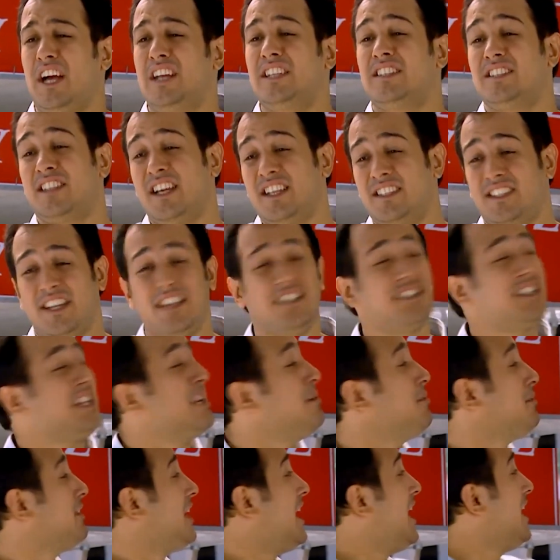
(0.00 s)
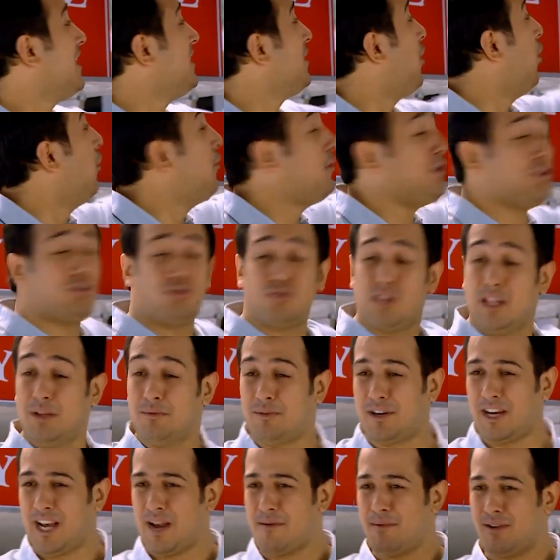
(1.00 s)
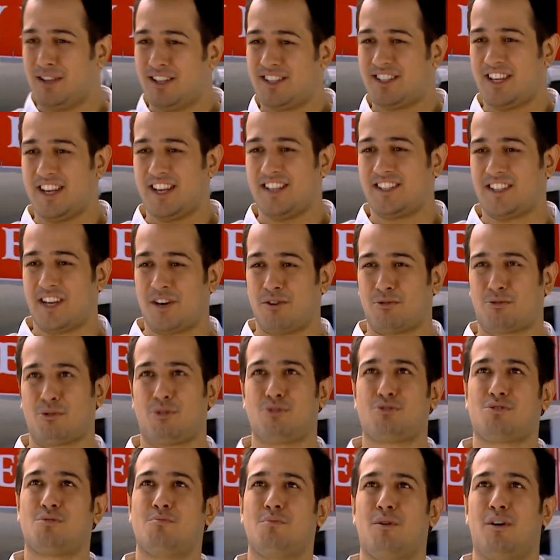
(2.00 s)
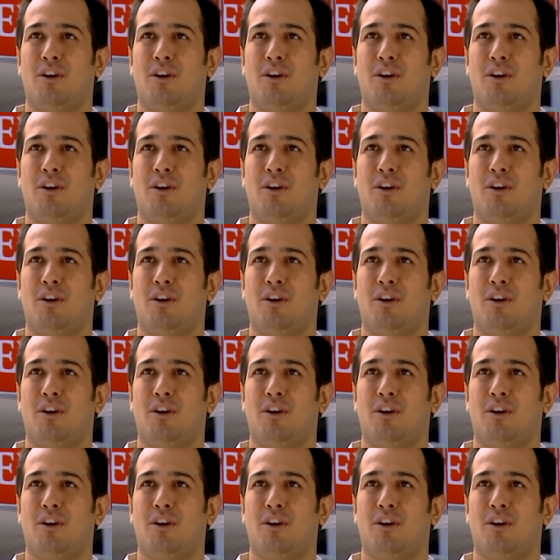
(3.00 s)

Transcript: İstersen sana bir tane de ofis tutalım klimalı seri serin oturursun